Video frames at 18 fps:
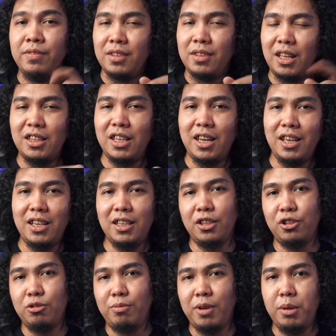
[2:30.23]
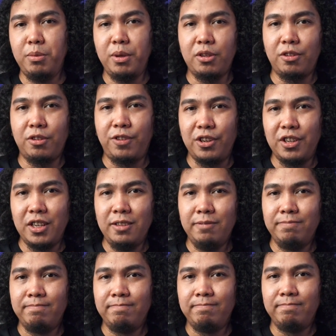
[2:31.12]
Nanti deh kita cobain
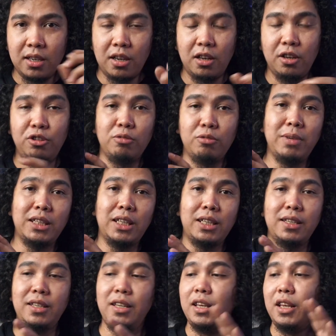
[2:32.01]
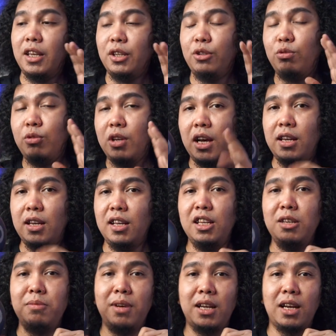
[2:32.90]
mikrofonnya. Kalau untuk baterai sendiri sudah ada
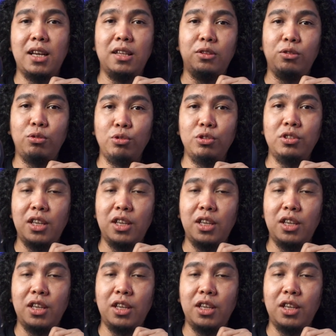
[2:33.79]
500